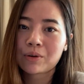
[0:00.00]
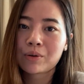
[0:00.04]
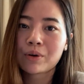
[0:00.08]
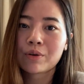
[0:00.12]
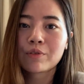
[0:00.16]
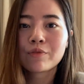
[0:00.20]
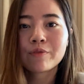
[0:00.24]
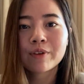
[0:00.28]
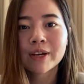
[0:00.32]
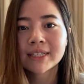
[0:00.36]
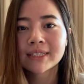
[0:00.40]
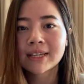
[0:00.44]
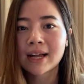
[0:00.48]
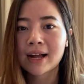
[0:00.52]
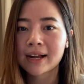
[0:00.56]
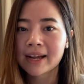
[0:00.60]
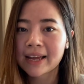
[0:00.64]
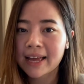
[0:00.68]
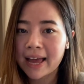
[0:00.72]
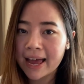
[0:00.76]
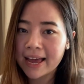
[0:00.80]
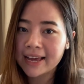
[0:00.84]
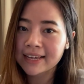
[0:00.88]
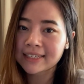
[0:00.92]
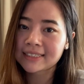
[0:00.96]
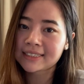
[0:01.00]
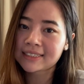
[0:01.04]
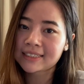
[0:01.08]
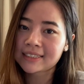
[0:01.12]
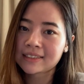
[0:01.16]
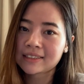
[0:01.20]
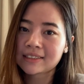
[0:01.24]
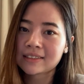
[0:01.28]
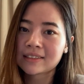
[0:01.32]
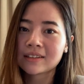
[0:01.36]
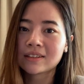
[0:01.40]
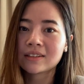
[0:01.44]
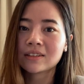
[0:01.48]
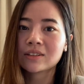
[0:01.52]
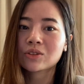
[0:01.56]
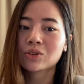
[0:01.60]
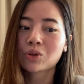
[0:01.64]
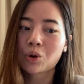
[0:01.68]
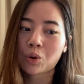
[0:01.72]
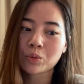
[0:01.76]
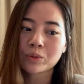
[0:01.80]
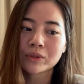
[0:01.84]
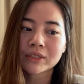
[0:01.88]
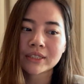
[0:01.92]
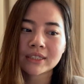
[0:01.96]
会非常开心的
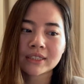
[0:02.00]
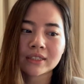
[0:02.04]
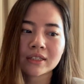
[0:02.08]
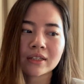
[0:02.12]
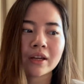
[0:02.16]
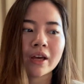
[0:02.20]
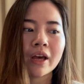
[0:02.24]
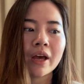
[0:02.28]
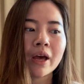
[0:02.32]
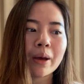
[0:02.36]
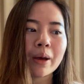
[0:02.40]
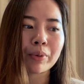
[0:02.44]
东西，